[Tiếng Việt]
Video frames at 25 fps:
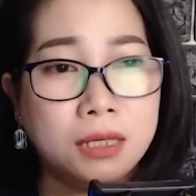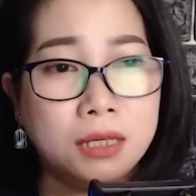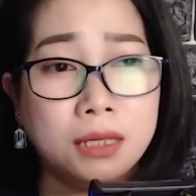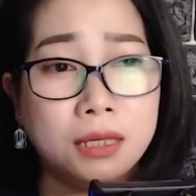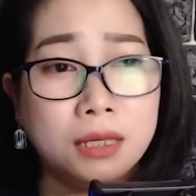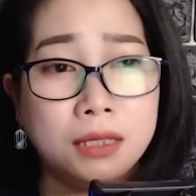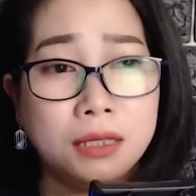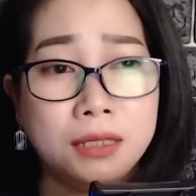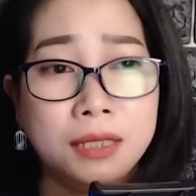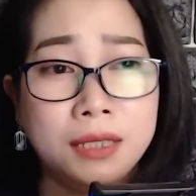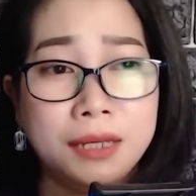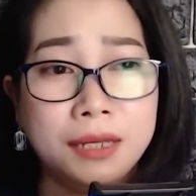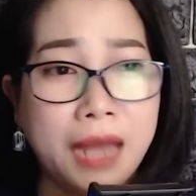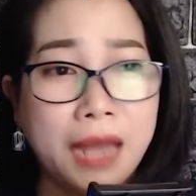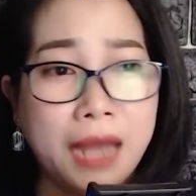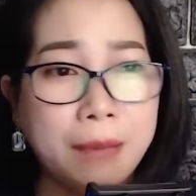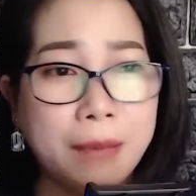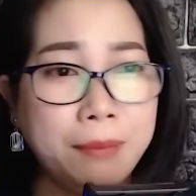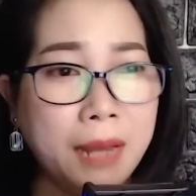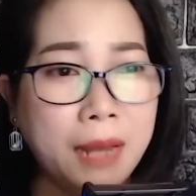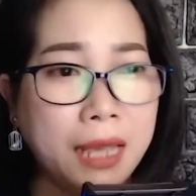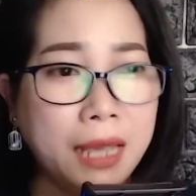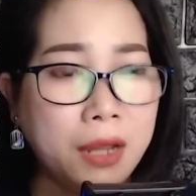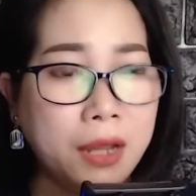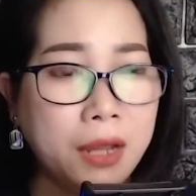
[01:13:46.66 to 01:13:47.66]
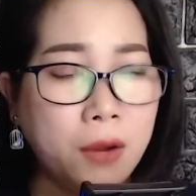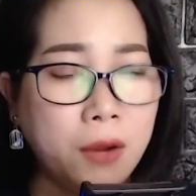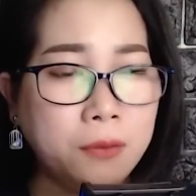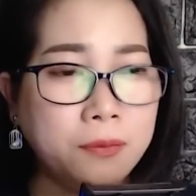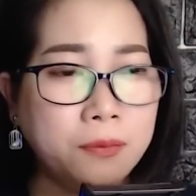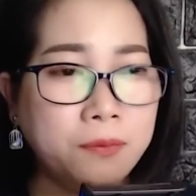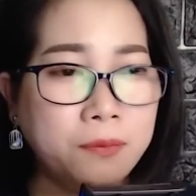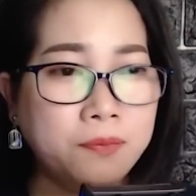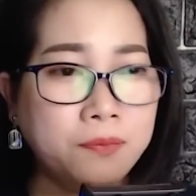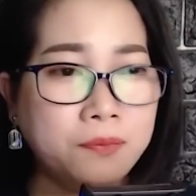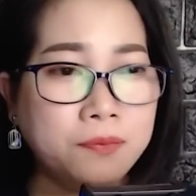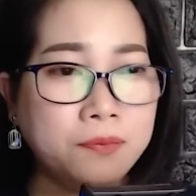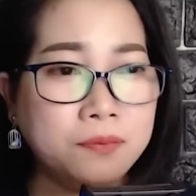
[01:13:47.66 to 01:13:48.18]
Nhưng đáp lại ông
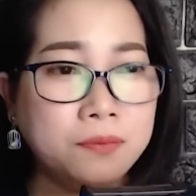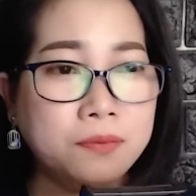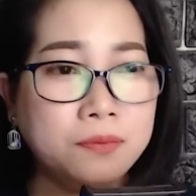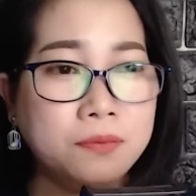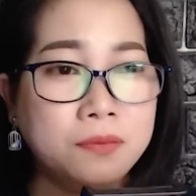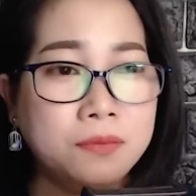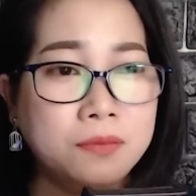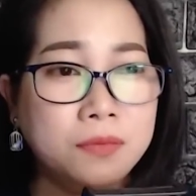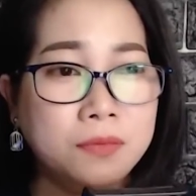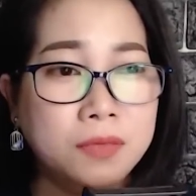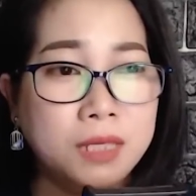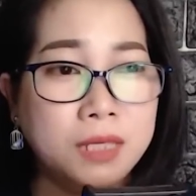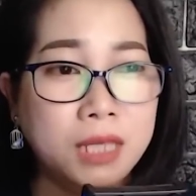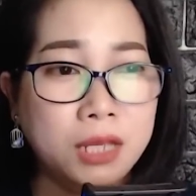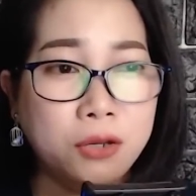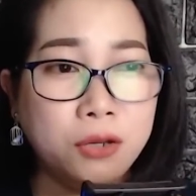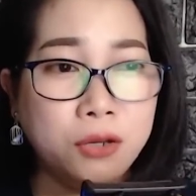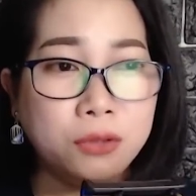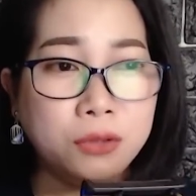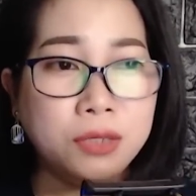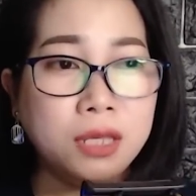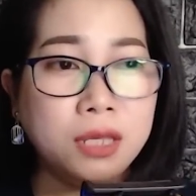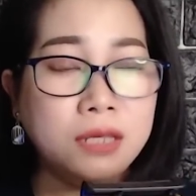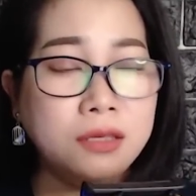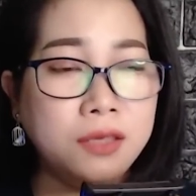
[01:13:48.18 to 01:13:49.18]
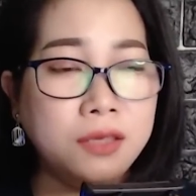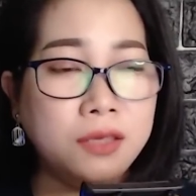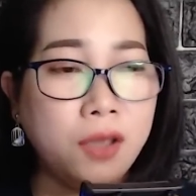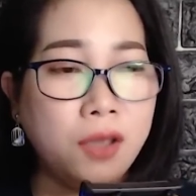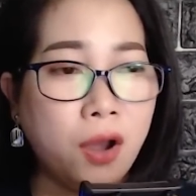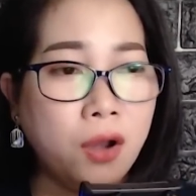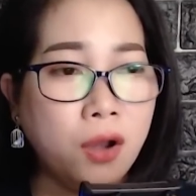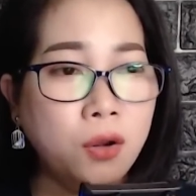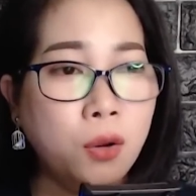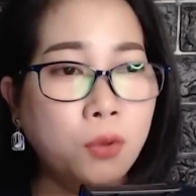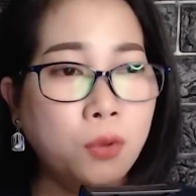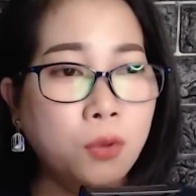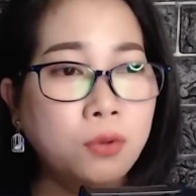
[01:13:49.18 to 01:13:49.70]
chỉ có tiếng gió
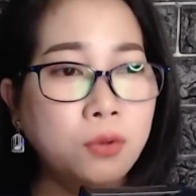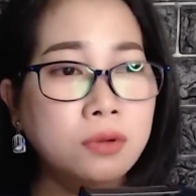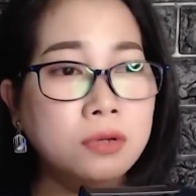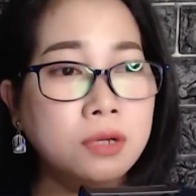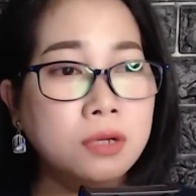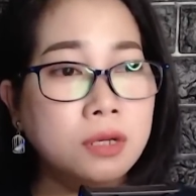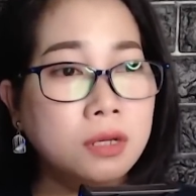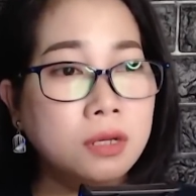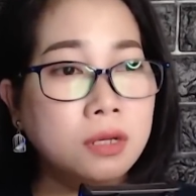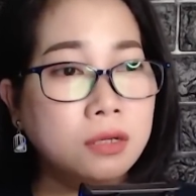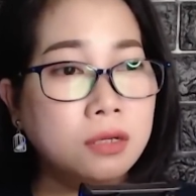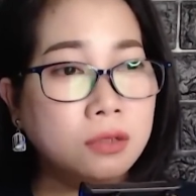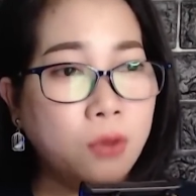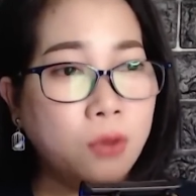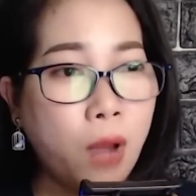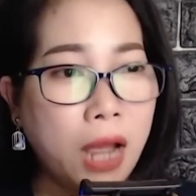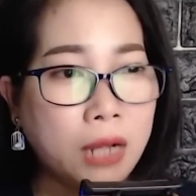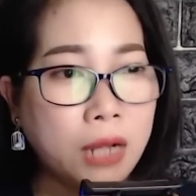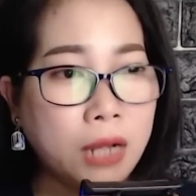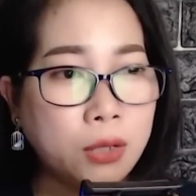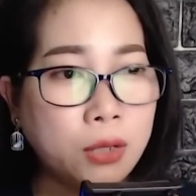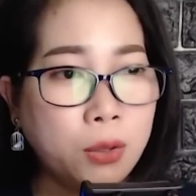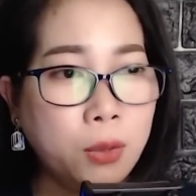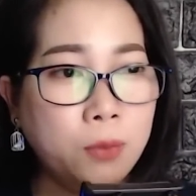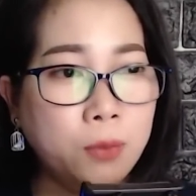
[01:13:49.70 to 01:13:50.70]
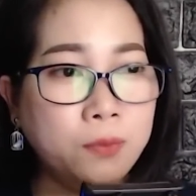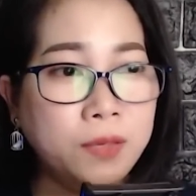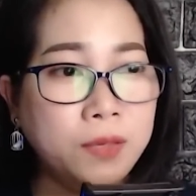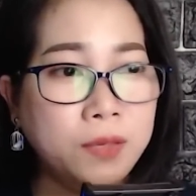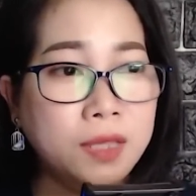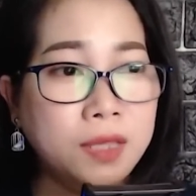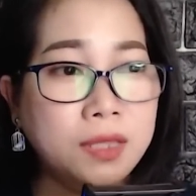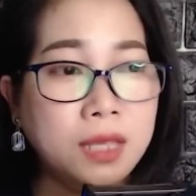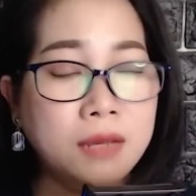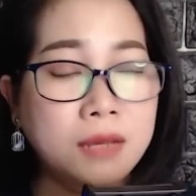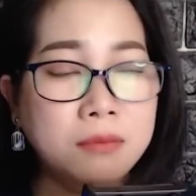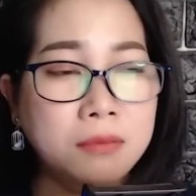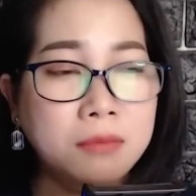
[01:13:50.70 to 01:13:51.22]
hú hòa cùng với
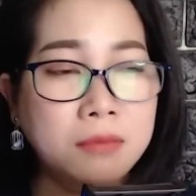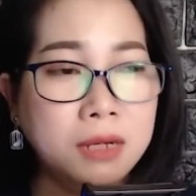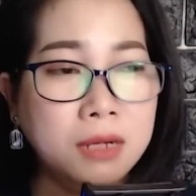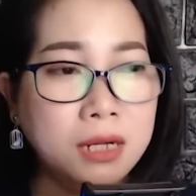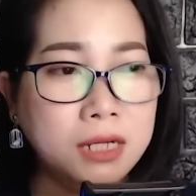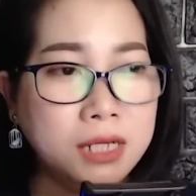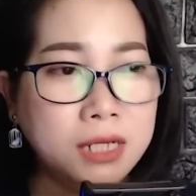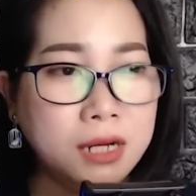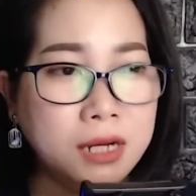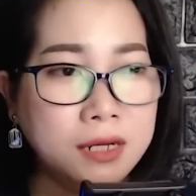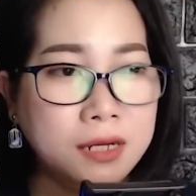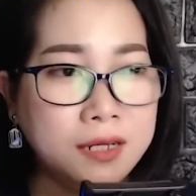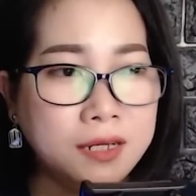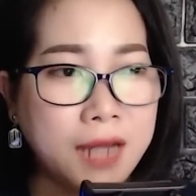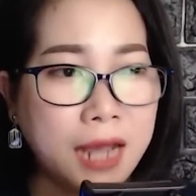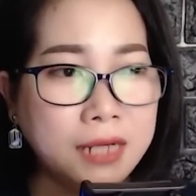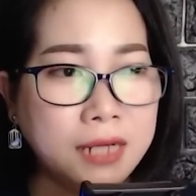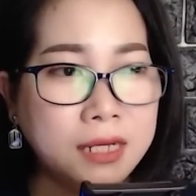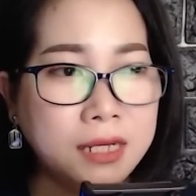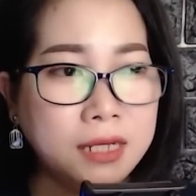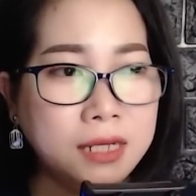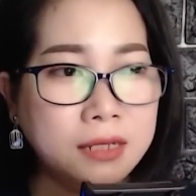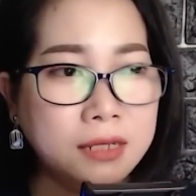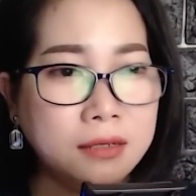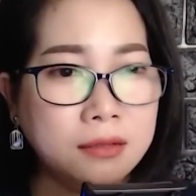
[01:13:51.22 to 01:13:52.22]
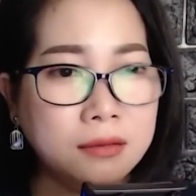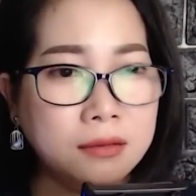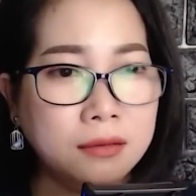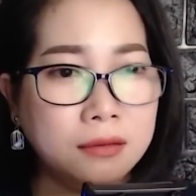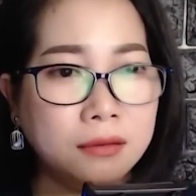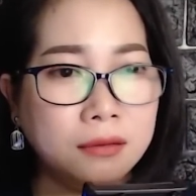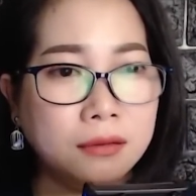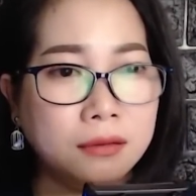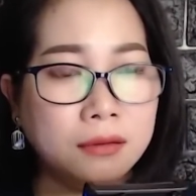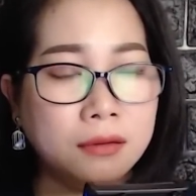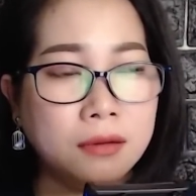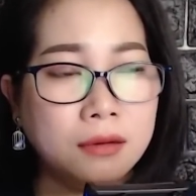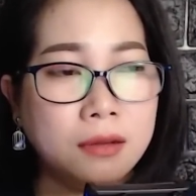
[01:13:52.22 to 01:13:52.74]
tiếng mưa rơi rã rít.
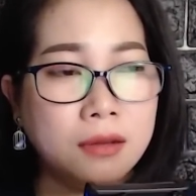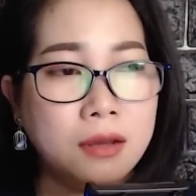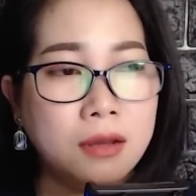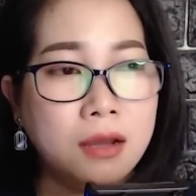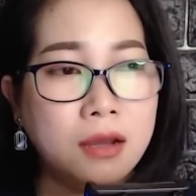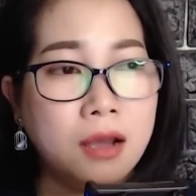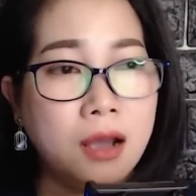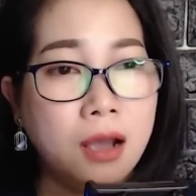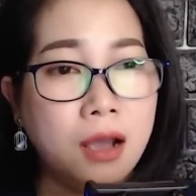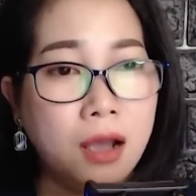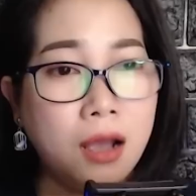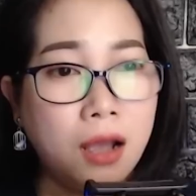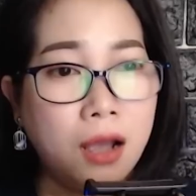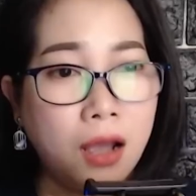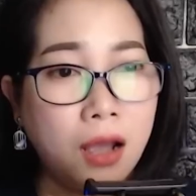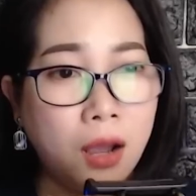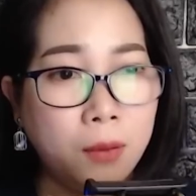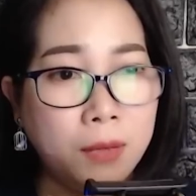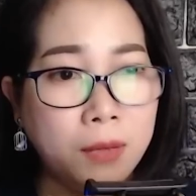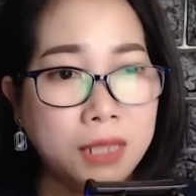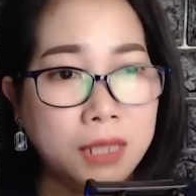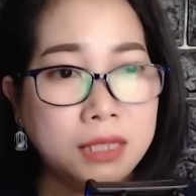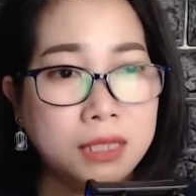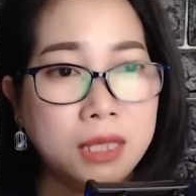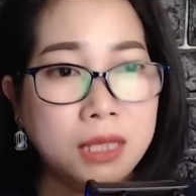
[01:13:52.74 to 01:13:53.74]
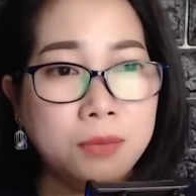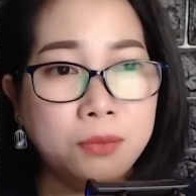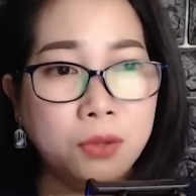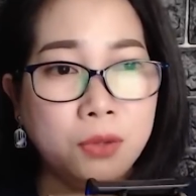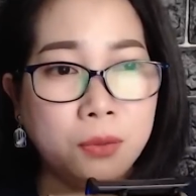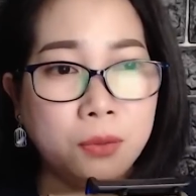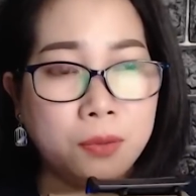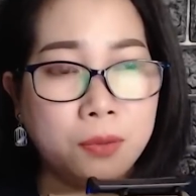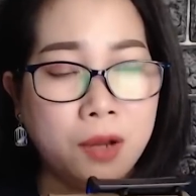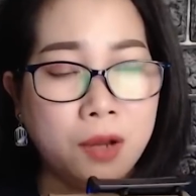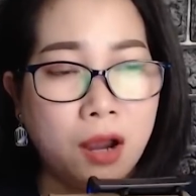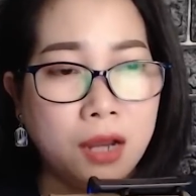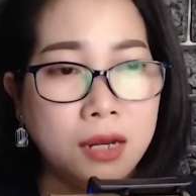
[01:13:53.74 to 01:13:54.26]
Ông lại tiếp
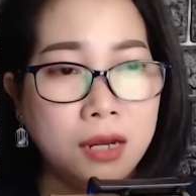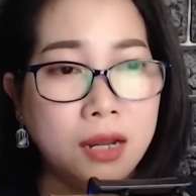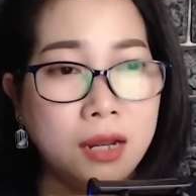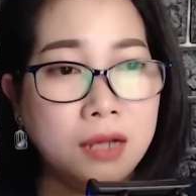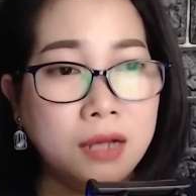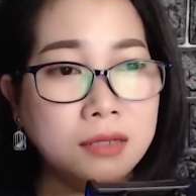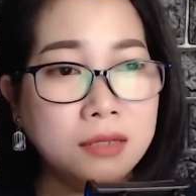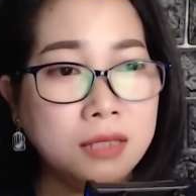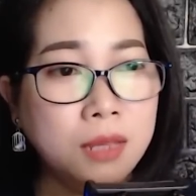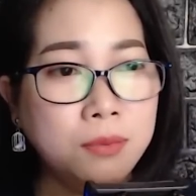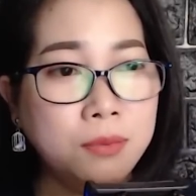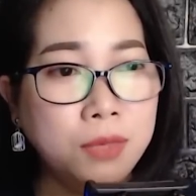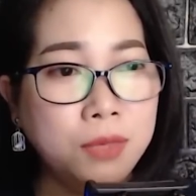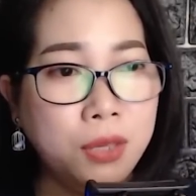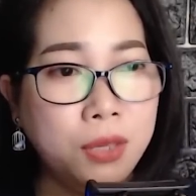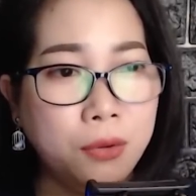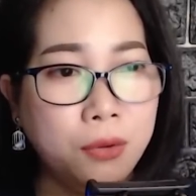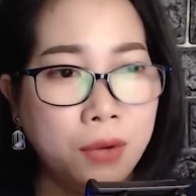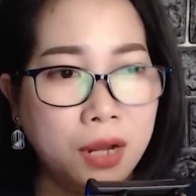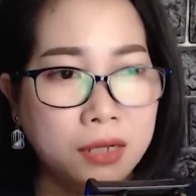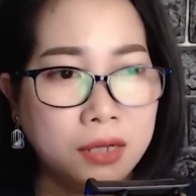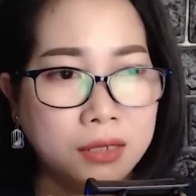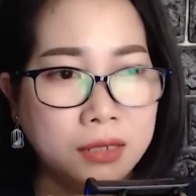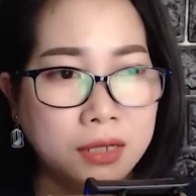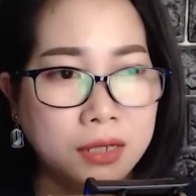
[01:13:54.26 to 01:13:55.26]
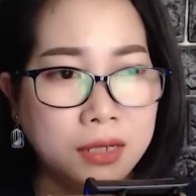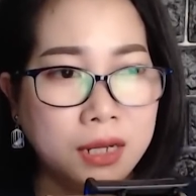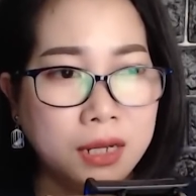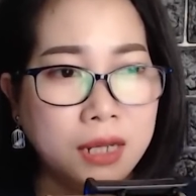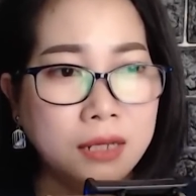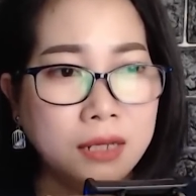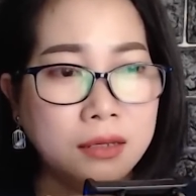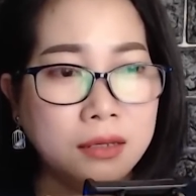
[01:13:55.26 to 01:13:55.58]
tục gọi lớn thêm nhiều lần nữa.